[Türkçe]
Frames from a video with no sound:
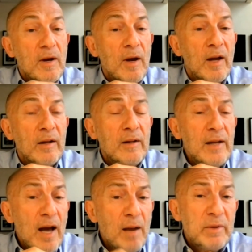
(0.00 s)
Ee,
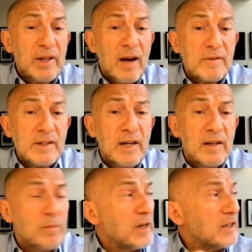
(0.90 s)
diğer bir tavsiye
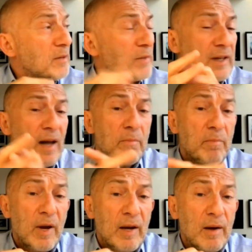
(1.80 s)
edebileceğim
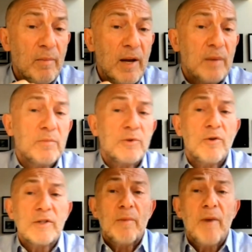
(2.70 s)
kitap e, benim
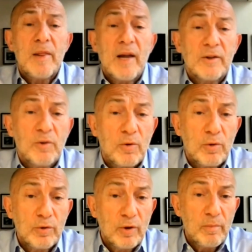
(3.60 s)
son zamanlarda
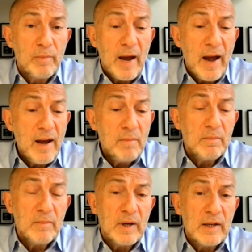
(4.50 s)
okuduğum
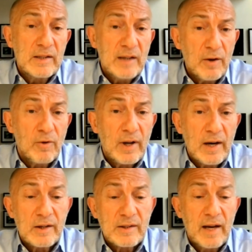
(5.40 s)
hem insan
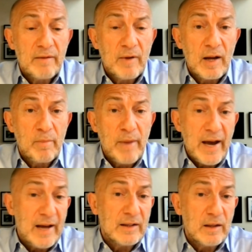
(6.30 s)
olarak sevdiğim,
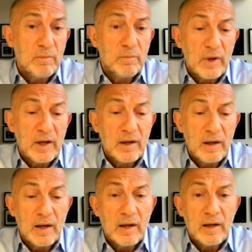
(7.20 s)
beğendiğim
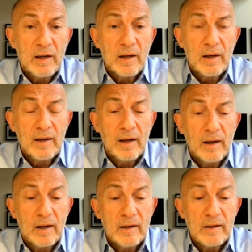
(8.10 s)
bir e, e,
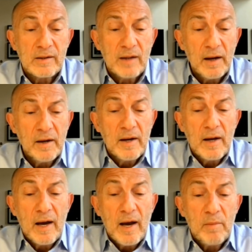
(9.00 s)
insan
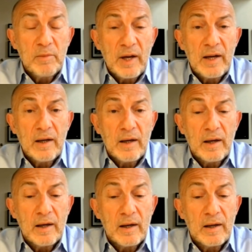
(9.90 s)
hem de
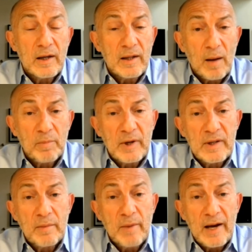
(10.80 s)
e,
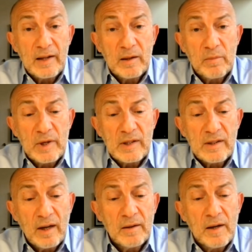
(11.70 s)
kitaplarını beğendiğim bir
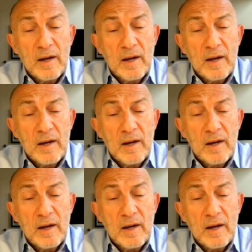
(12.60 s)
insan.